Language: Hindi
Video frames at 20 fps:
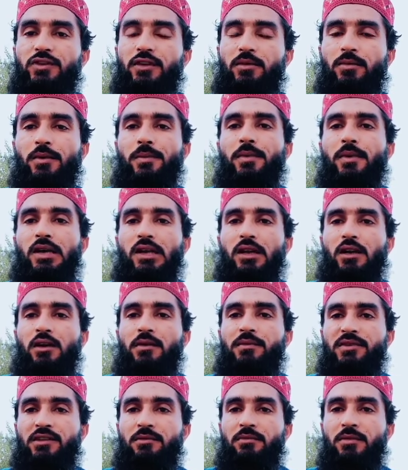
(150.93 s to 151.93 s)
सभी पे
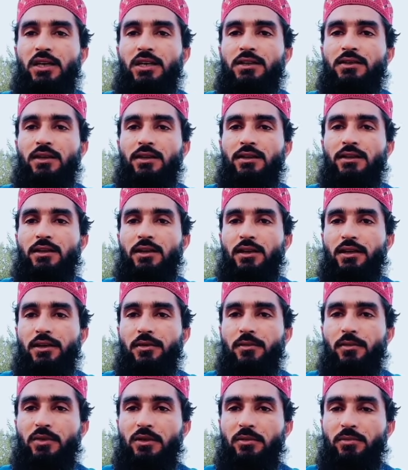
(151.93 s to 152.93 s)
आजमा सकते
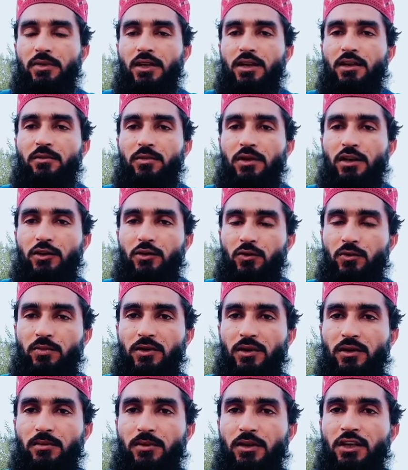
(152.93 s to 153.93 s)
हैं अपने बहन भाइयों
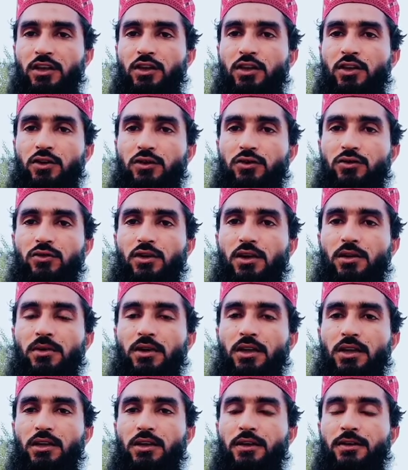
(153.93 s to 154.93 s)
पर जो
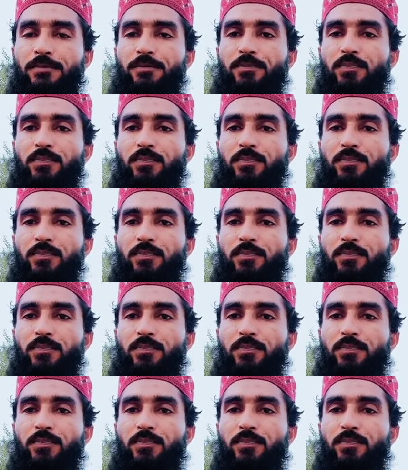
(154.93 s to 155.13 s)
आपकी